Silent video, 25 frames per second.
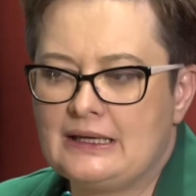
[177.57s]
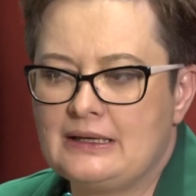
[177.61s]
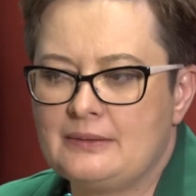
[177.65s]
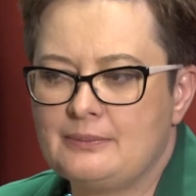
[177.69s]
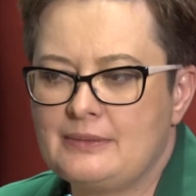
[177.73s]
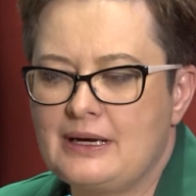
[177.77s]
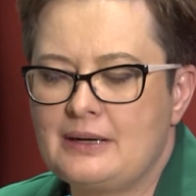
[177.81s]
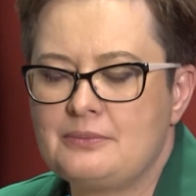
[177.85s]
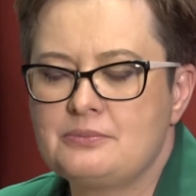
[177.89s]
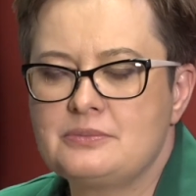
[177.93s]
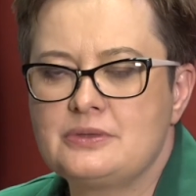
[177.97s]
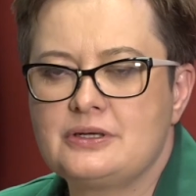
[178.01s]

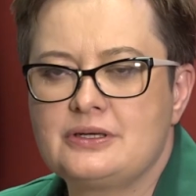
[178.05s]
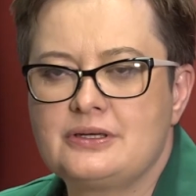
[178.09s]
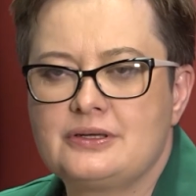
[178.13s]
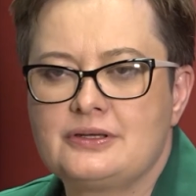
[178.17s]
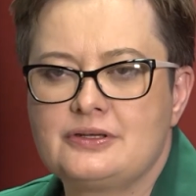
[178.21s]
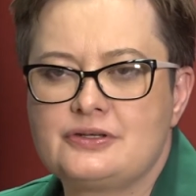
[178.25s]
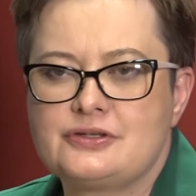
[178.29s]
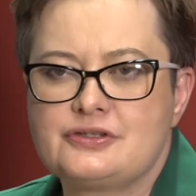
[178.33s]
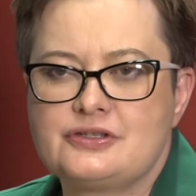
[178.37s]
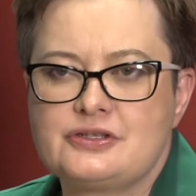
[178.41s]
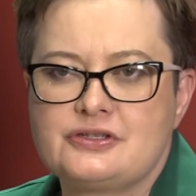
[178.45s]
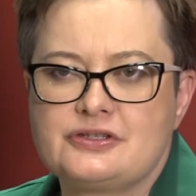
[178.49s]

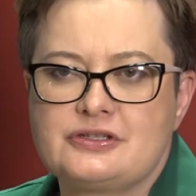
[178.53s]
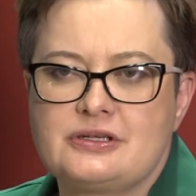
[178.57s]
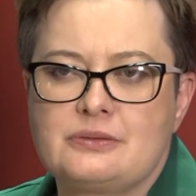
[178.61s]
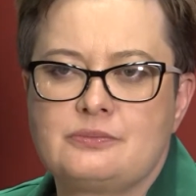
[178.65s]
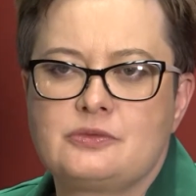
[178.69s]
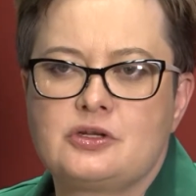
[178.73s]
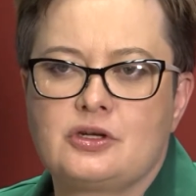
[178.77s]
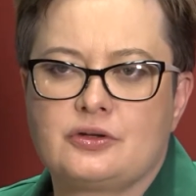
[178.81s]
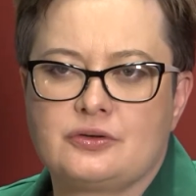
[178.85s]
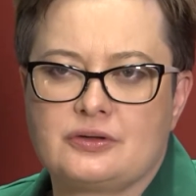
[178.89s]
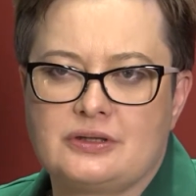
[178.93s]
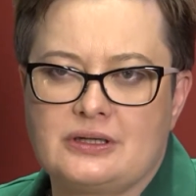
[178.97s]
Mamy
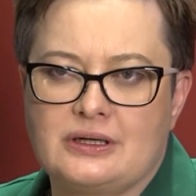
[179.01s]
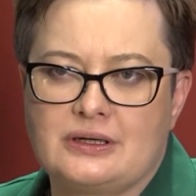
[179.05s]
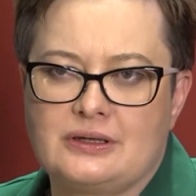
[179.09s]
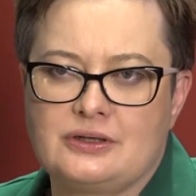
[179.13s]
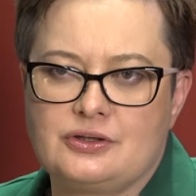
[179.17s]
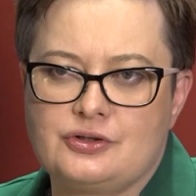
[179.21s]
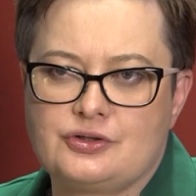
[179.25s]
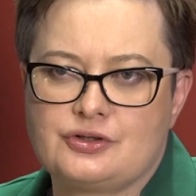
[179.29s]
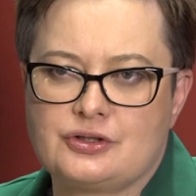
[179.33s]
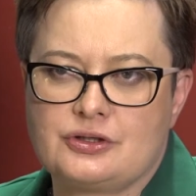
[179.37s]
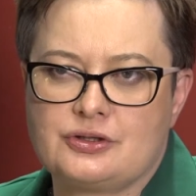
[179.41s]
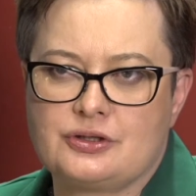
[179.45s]
system Donta
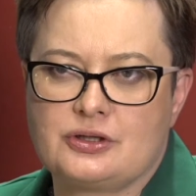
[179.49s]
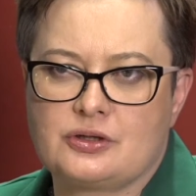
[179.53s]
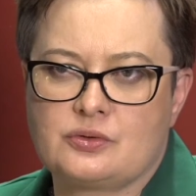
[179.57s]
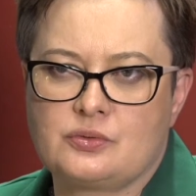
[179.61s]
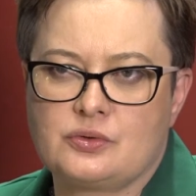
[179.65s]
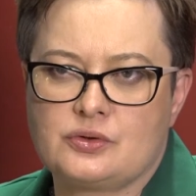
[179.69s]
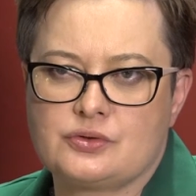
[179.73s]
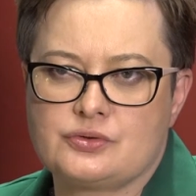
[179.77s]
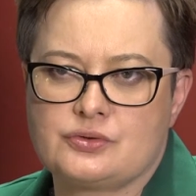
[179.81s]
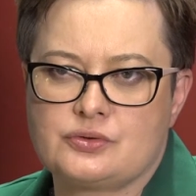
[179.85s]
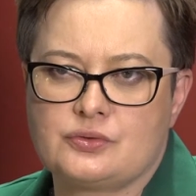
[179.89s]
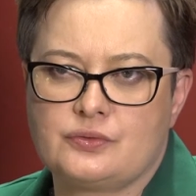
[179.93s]
liczenia
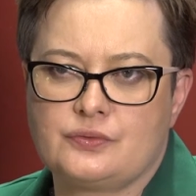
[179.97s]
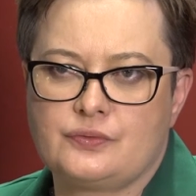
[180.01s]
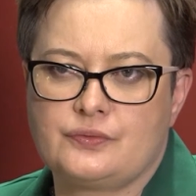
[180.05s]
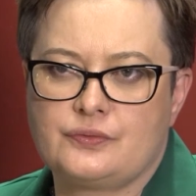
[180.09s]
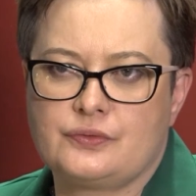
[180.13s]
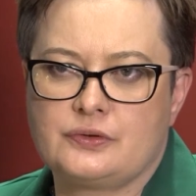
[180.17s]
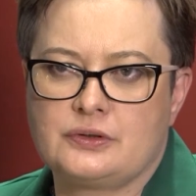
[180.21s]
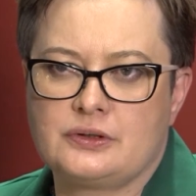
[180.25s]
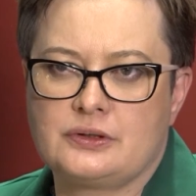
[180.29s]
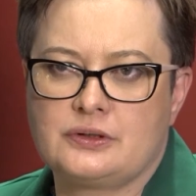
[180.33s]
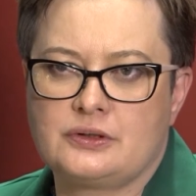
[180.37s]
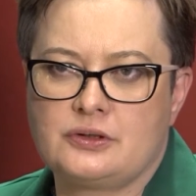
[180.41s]
głosów
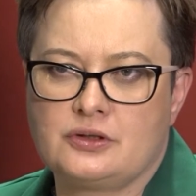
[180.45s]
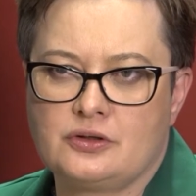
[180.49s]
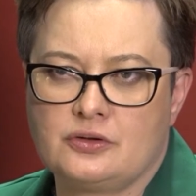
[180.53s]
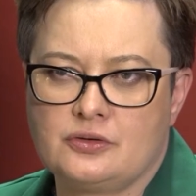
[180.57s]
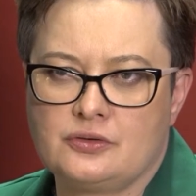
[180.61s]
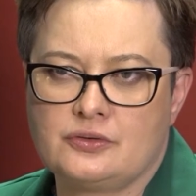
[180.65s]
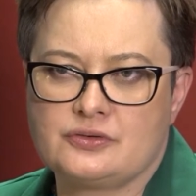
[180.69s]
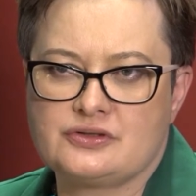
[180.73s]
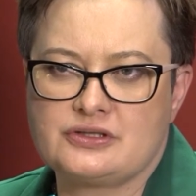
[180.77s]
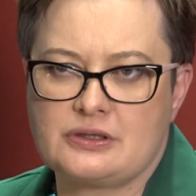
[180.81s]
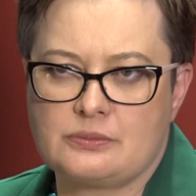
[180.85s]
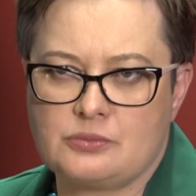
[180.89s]
posłów e,
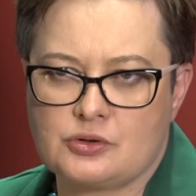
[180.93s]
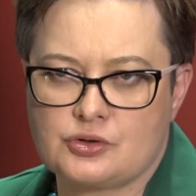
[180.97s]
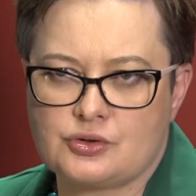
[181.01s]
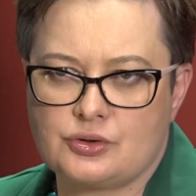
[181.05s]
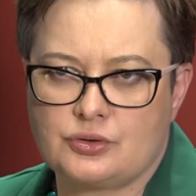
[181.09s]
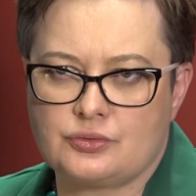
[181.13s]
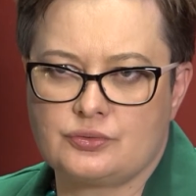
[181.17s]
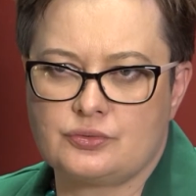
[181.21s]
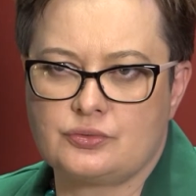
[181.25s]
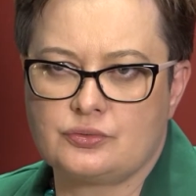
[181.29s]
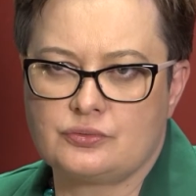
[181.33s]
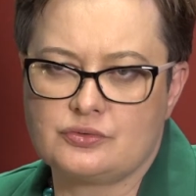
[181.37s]
do
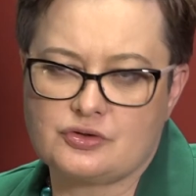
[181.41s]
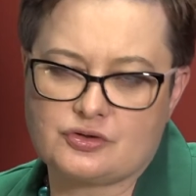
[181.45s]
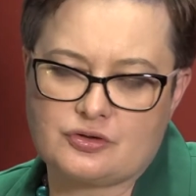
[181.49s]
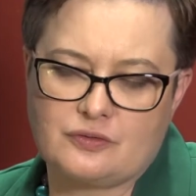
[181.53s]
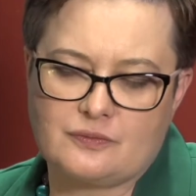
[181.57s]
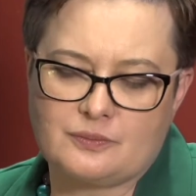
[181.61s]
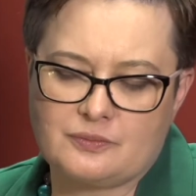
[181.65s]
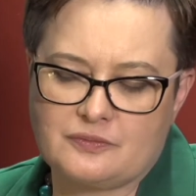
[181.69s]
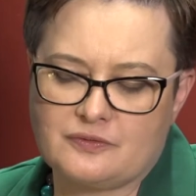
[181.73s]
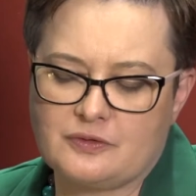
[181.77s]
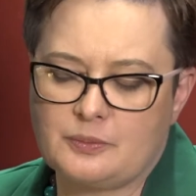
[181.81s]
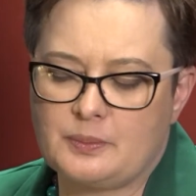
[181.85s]
samorządu,
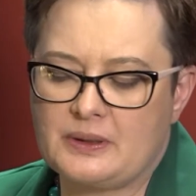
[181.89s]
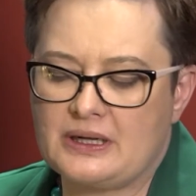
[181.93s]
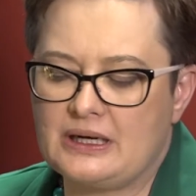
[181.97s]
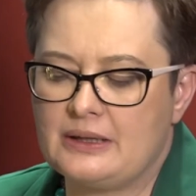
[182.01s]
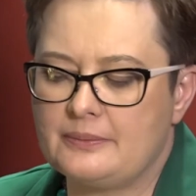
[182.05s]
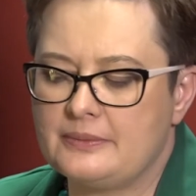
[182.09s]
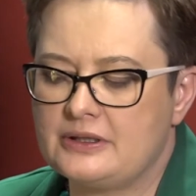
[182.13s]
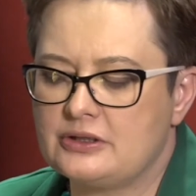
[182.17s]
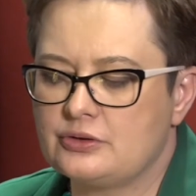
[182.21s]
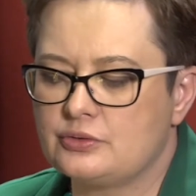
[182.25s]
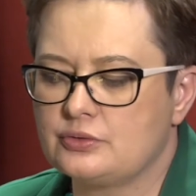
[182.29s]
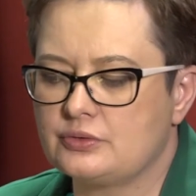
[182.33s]
są do
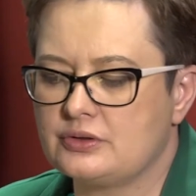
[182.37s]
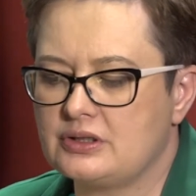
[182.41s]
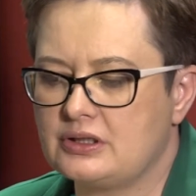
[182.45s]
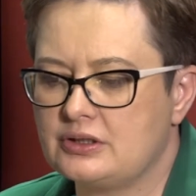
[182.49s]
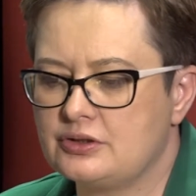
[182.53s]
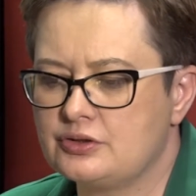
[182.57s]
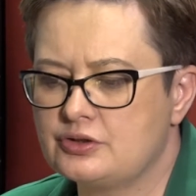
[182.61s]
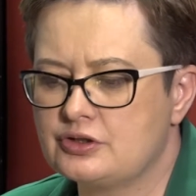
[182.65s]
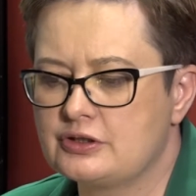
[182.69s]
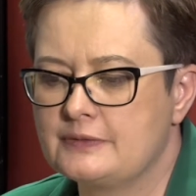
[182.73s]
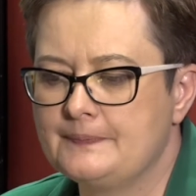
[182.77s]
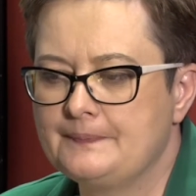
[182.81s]
parlamentu
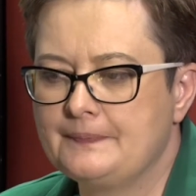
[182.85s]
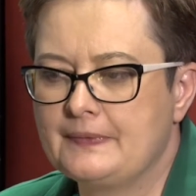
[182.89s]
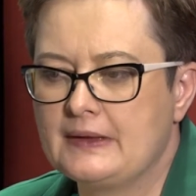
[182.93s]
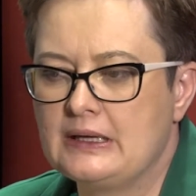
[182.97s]
też.